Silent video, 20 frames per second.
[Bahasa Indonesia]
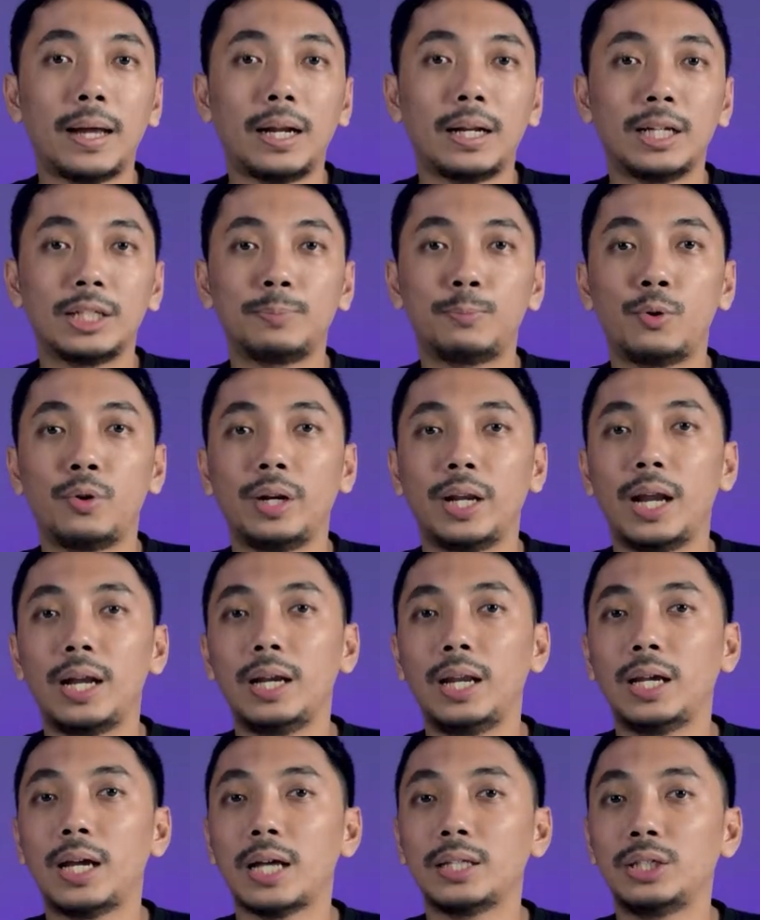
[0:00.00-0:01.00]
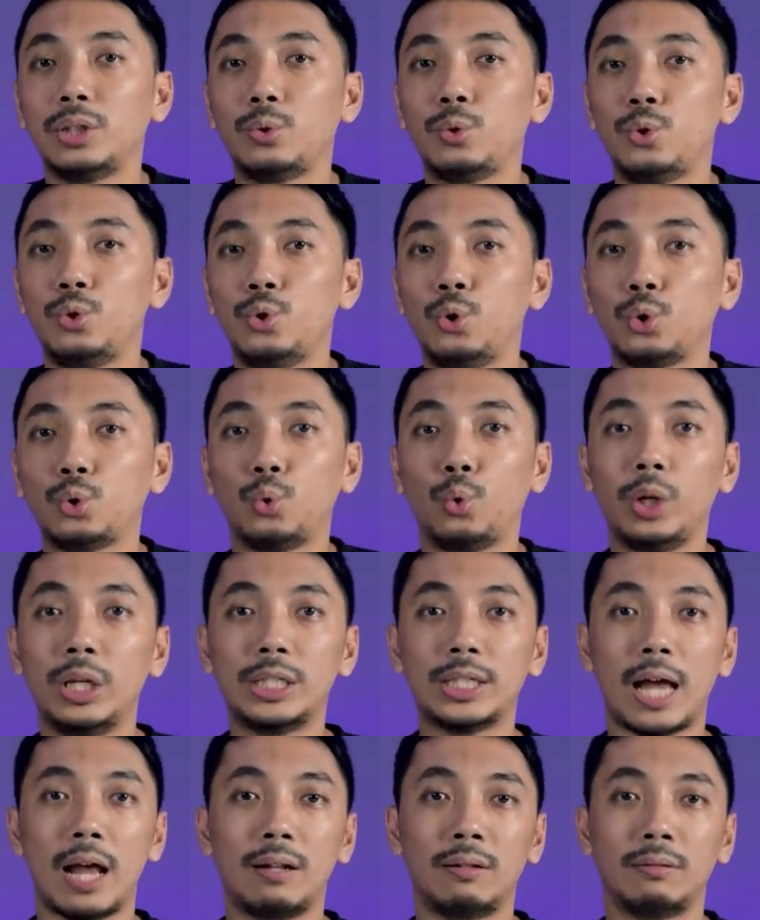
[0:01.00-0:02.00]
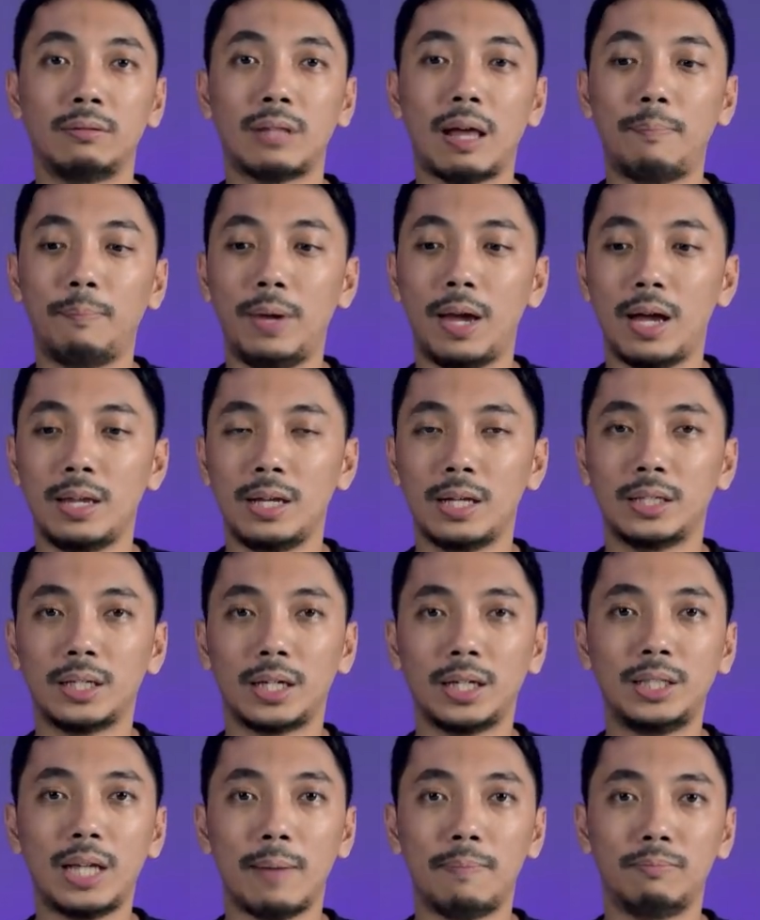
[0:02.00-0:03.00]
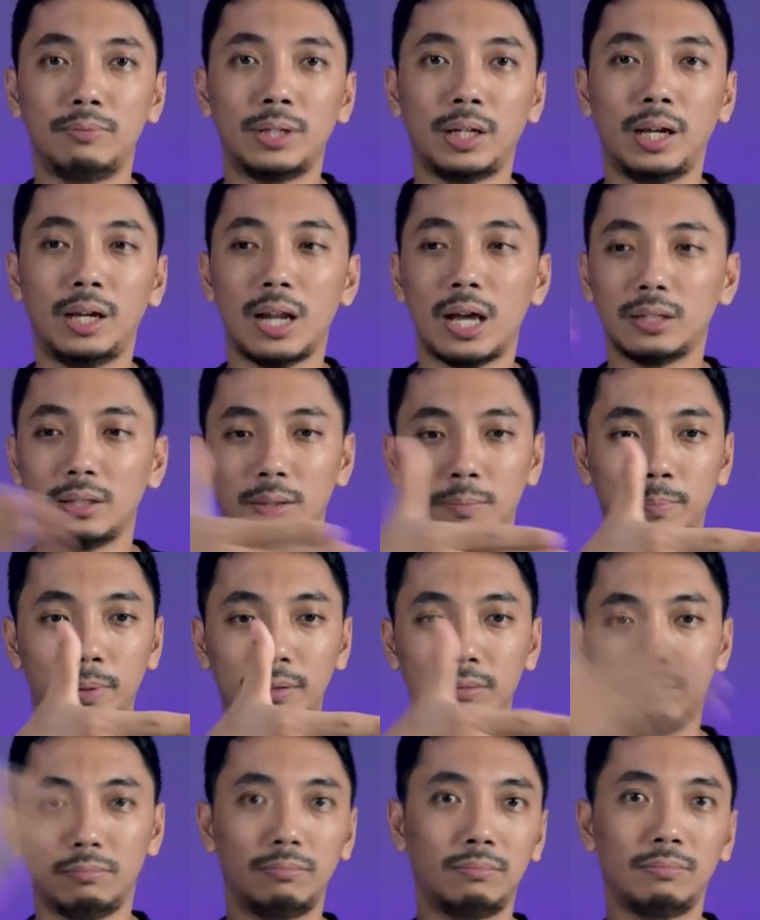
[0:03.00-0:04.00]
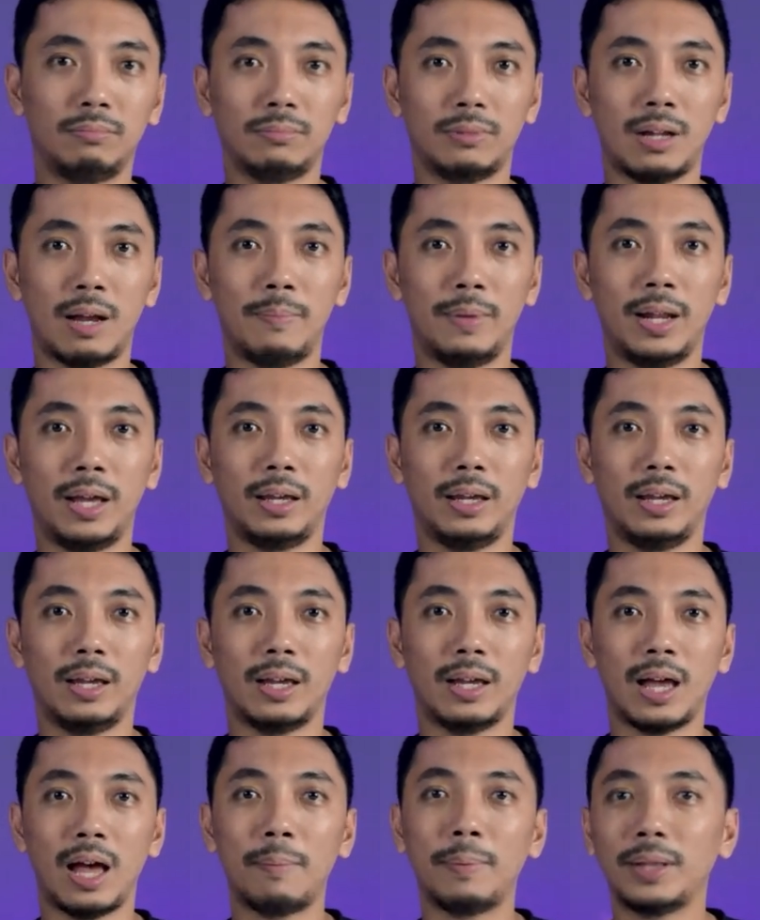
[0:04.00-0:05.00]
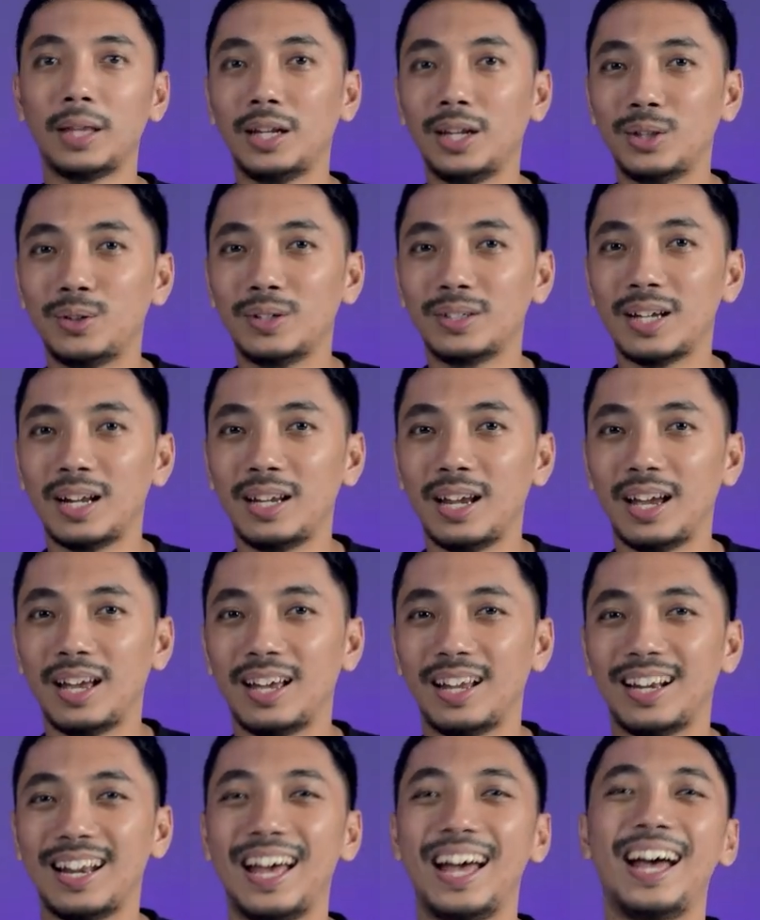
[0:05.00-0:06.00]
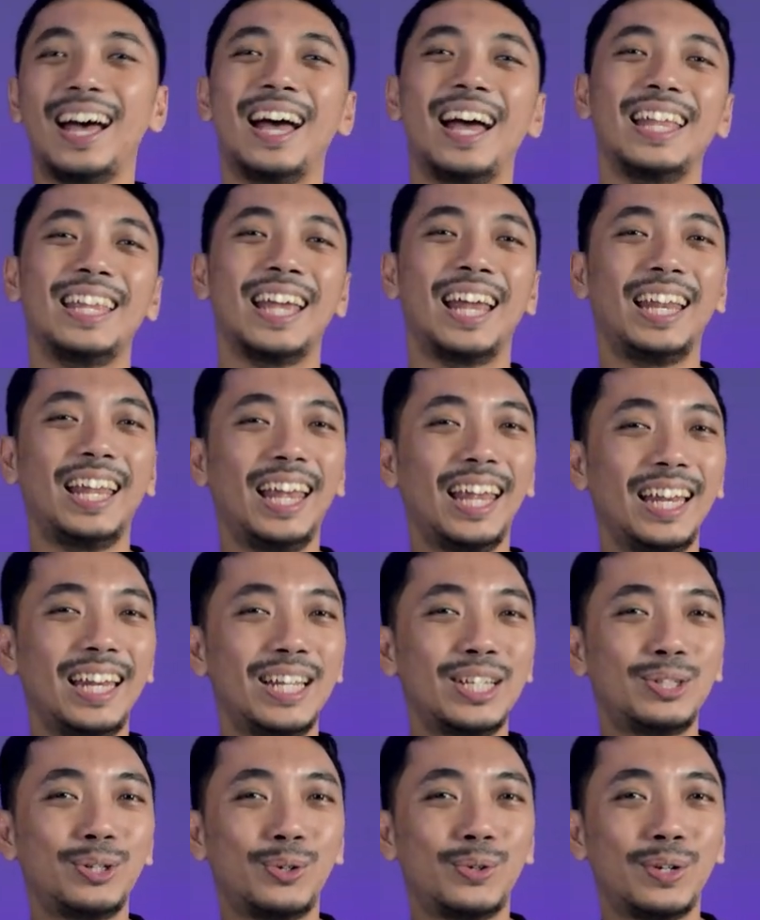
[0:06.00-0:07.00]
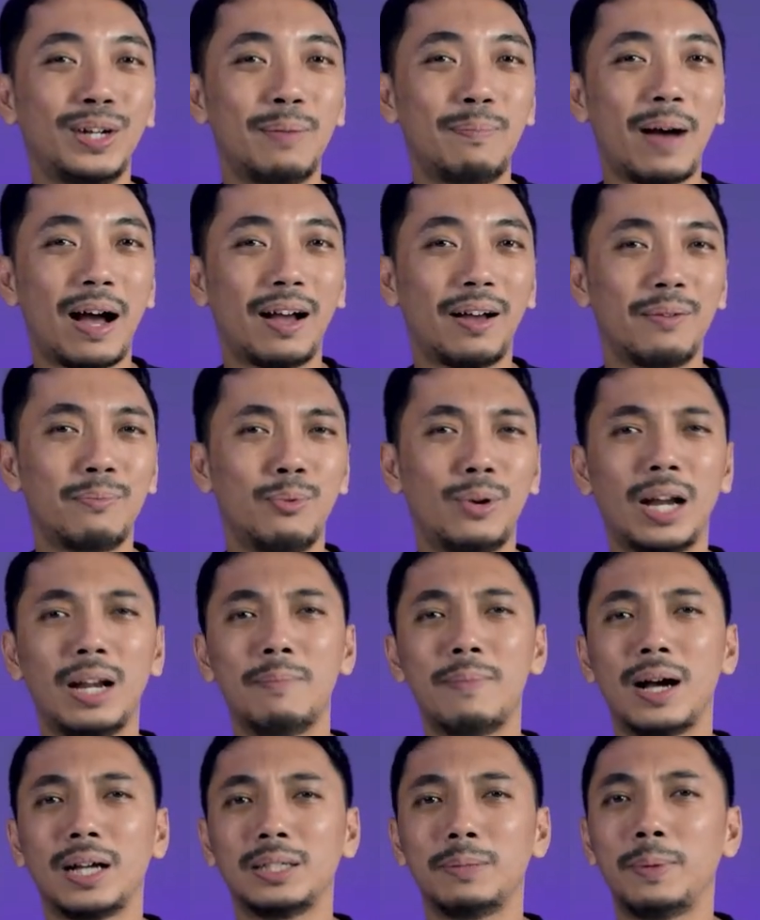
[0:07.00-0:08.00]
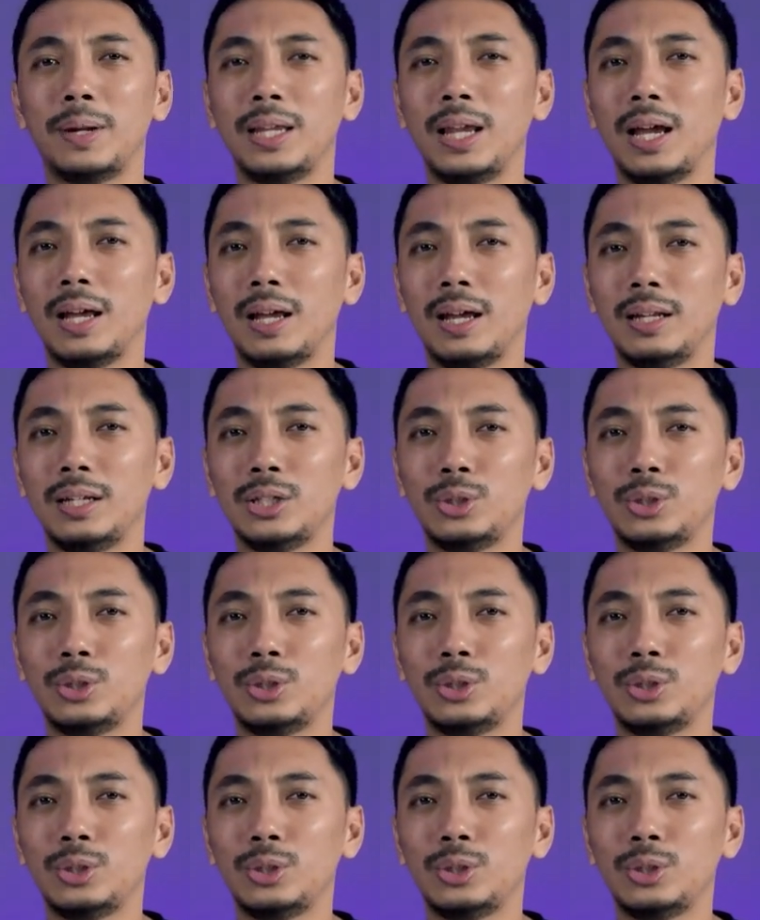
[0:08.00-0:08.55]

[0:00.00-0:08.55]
Para responden dikasih tunjuk tulisan, tapi hanya sekejap, sekilas. Bet ambil lagi. Apa tadi tulisannya? Nah, jadi disuruh nebak, bukan nebak, sebenarnya